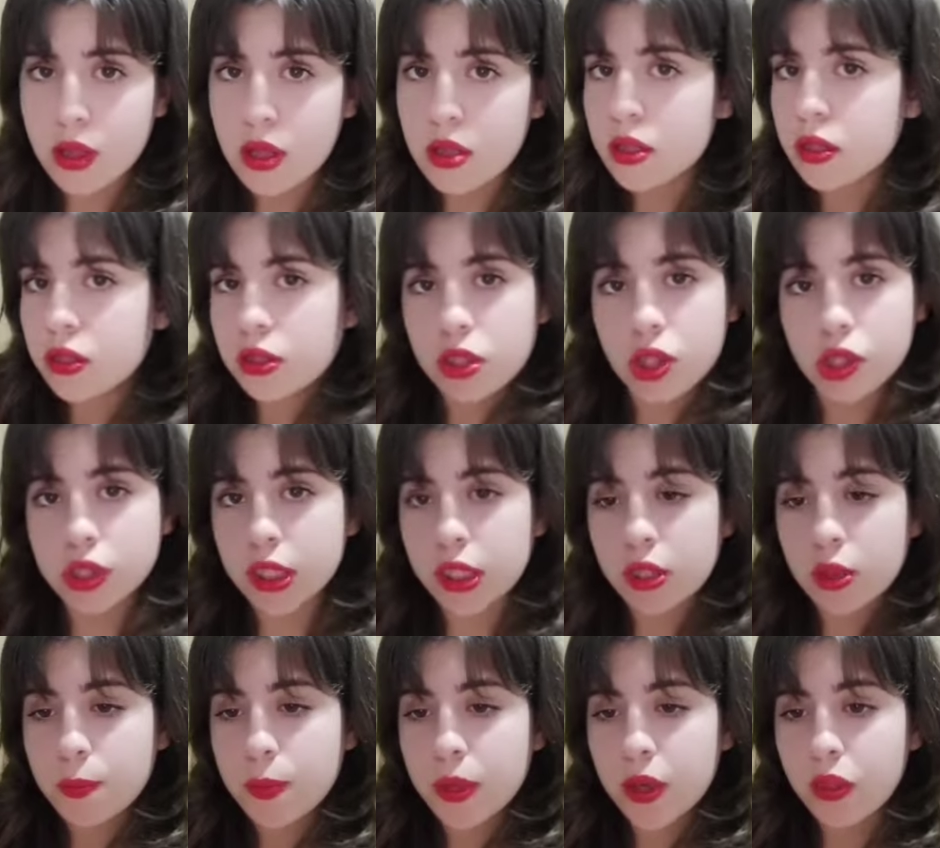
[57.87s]
Dios te lo
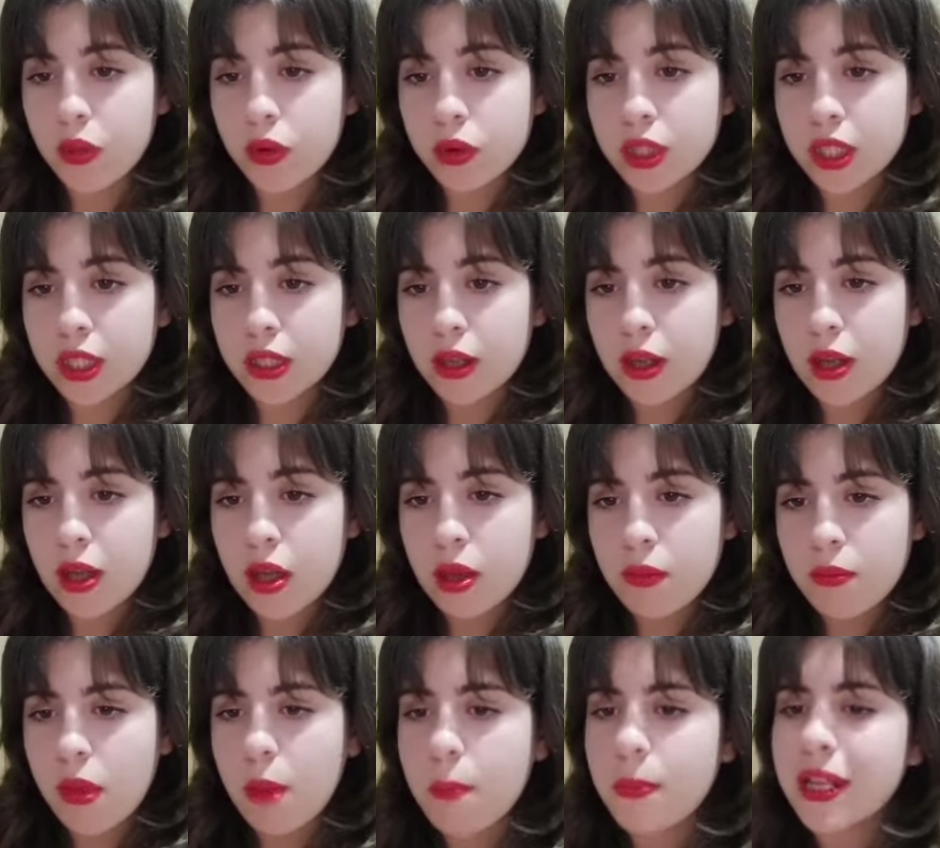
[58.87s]
perdone,
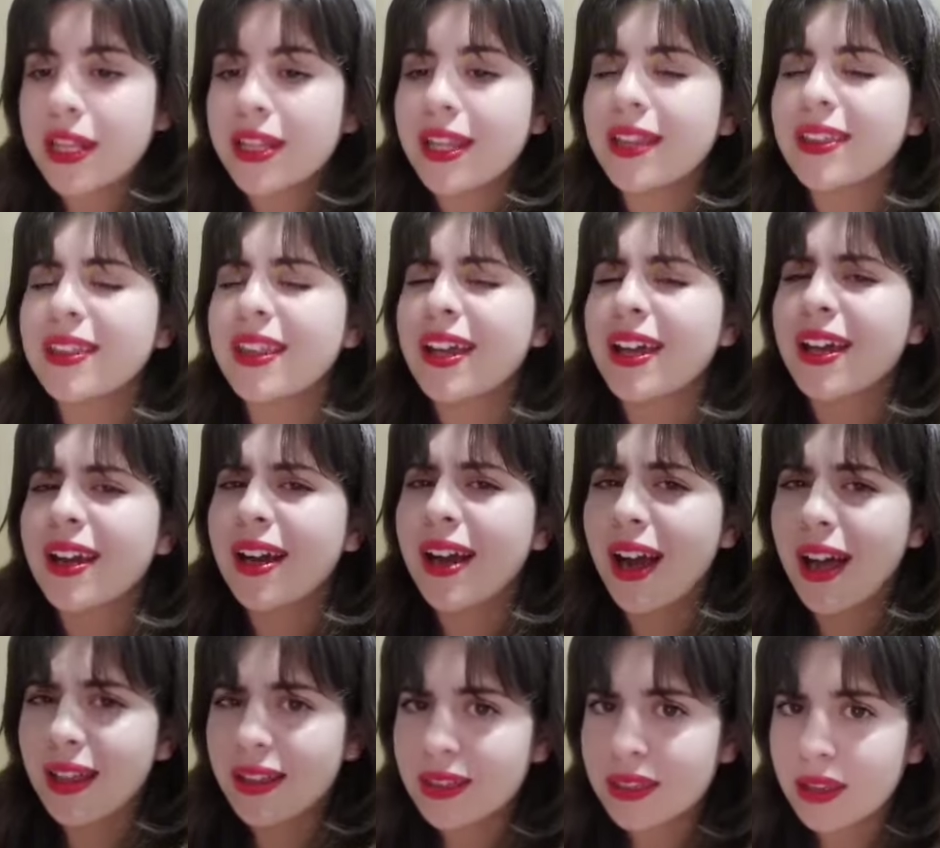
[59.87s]
me pretendes
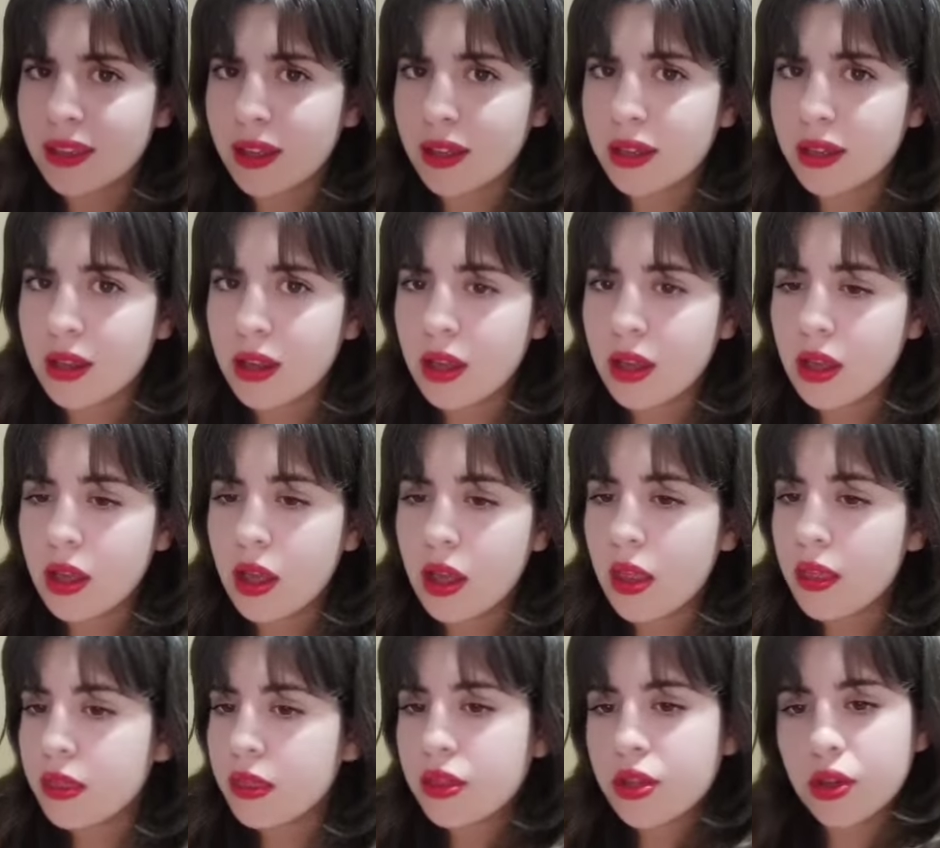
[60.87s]
casta,
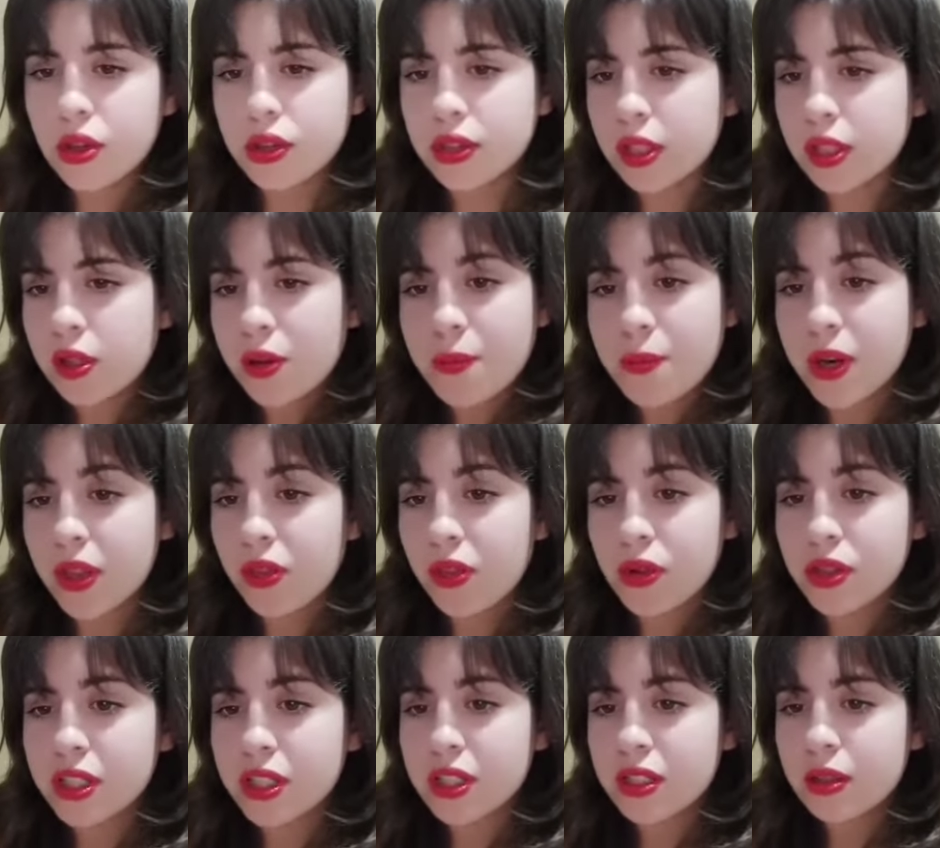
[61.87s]
Dios te lo
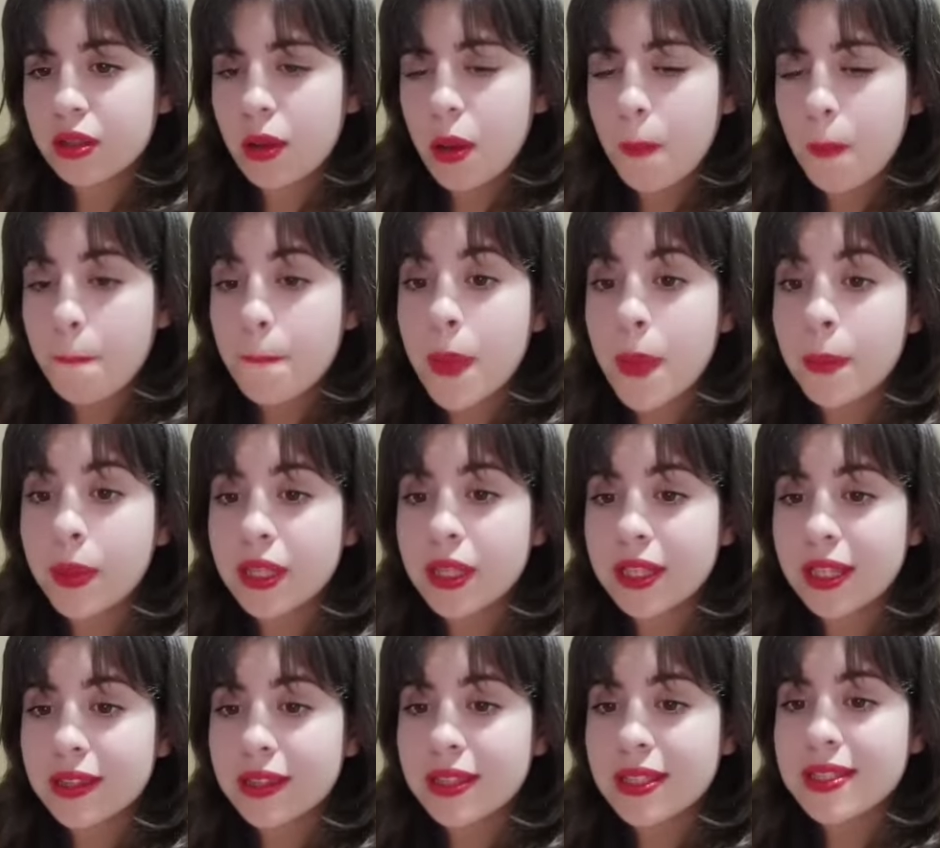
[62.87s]
perdone, me
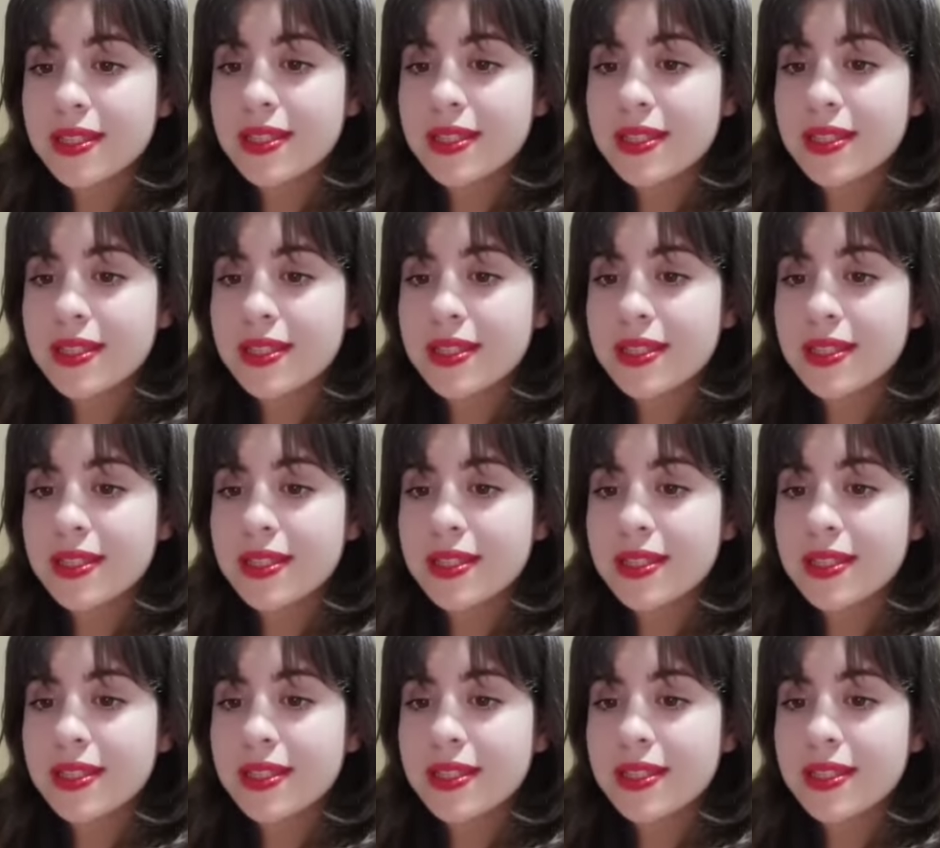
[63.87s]
pretendes